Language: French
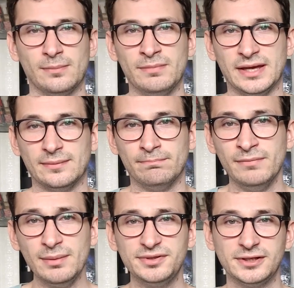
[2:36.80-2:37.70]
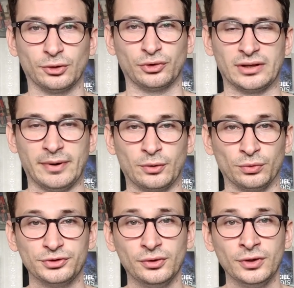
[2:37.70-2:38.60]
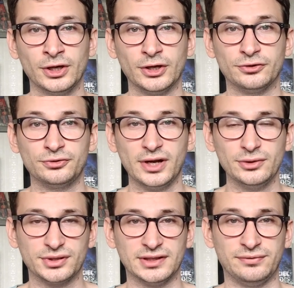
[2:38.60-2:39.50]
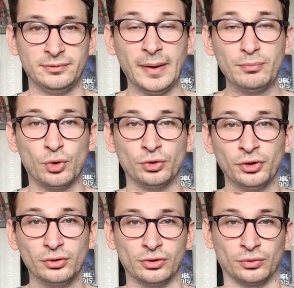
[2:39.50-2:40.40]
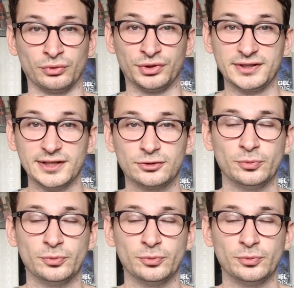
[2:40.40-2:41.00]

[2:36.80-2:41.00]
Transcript: Mais même si l'on n'en est pas conscient, cela ne signifie pas pour autant que l'on ne cesse de